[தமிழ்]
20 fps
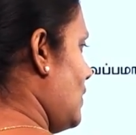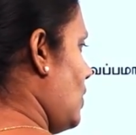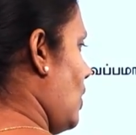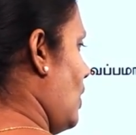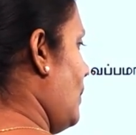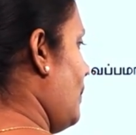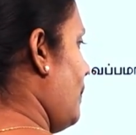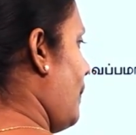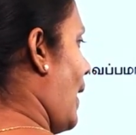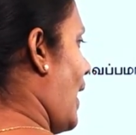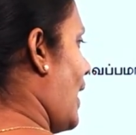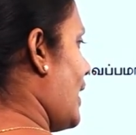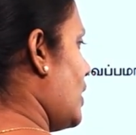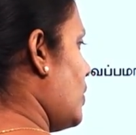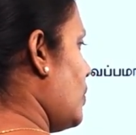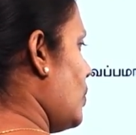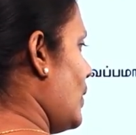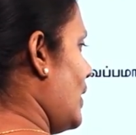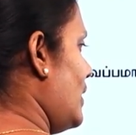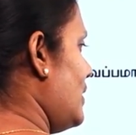தெரியும்
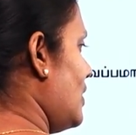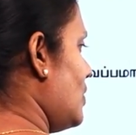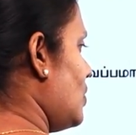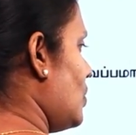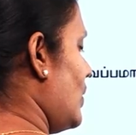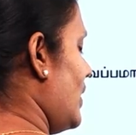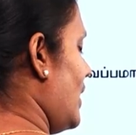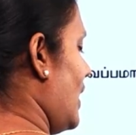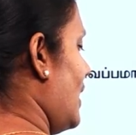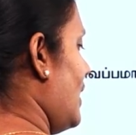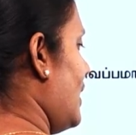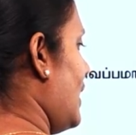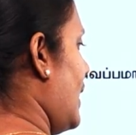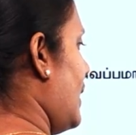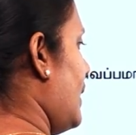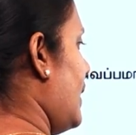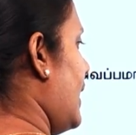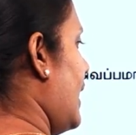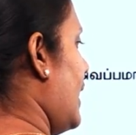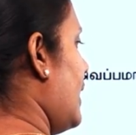நம்ம குறைந்த துணிக்கை இங்கே
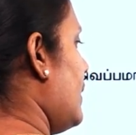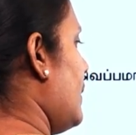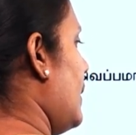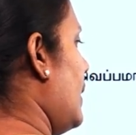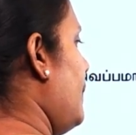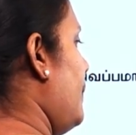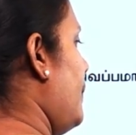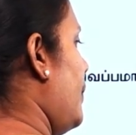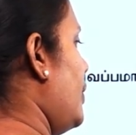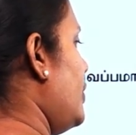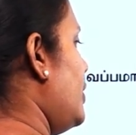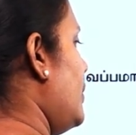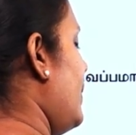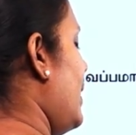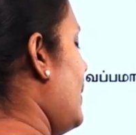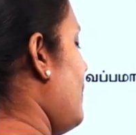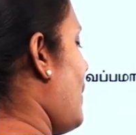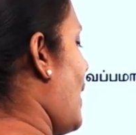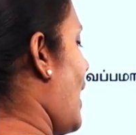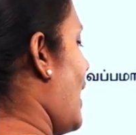இங்கே
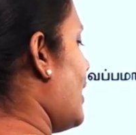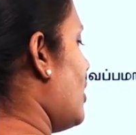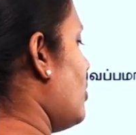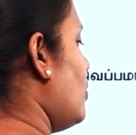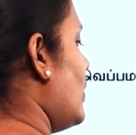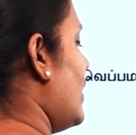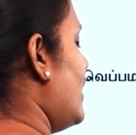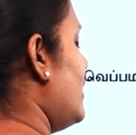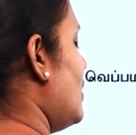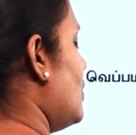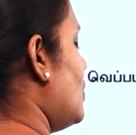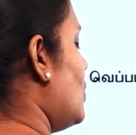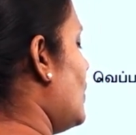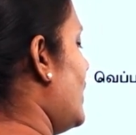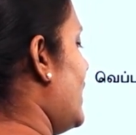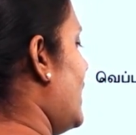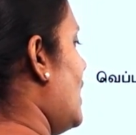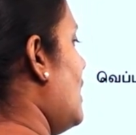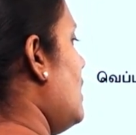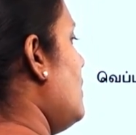எப்போதுமே பேரங்குறைந்த
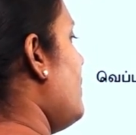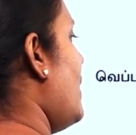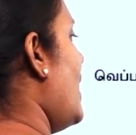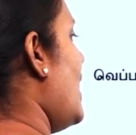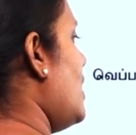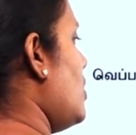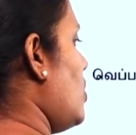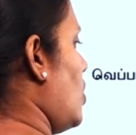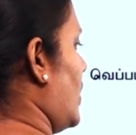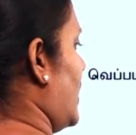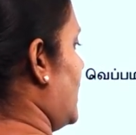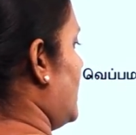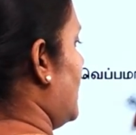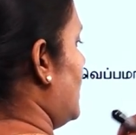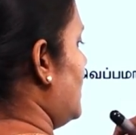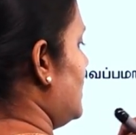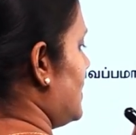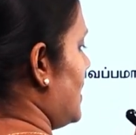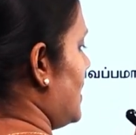துணிக்கை மேல் நோக்கித்தான்